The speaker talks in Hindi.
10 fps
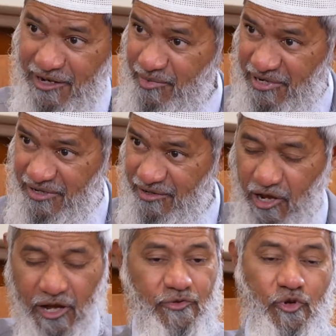साल पे
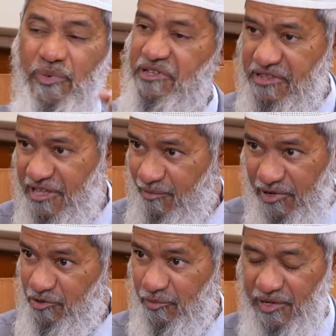बिल्कुल जो पच्चीस साल
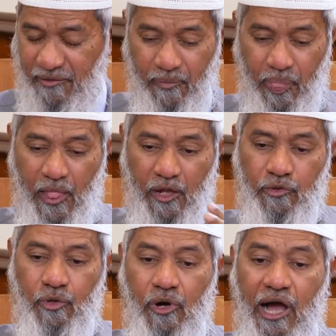पे जो भी
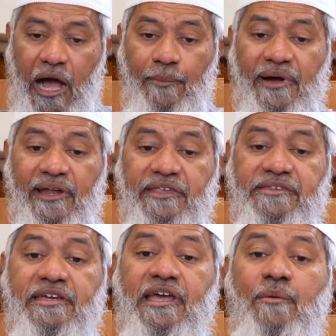तो आप अगर
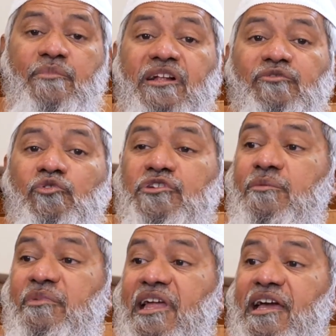अच्छे कैमरा सोशल
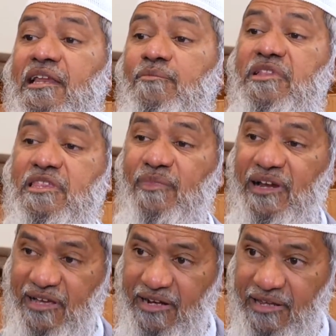मीडिया के लिए भी
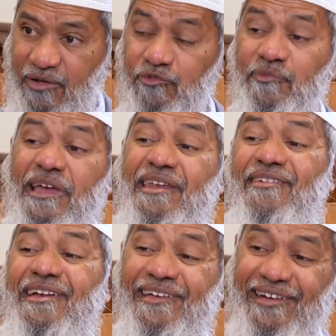इस्तेमाल करेंगे उसमें
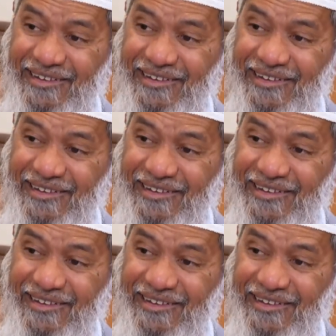इन्वेस्ट हम्म।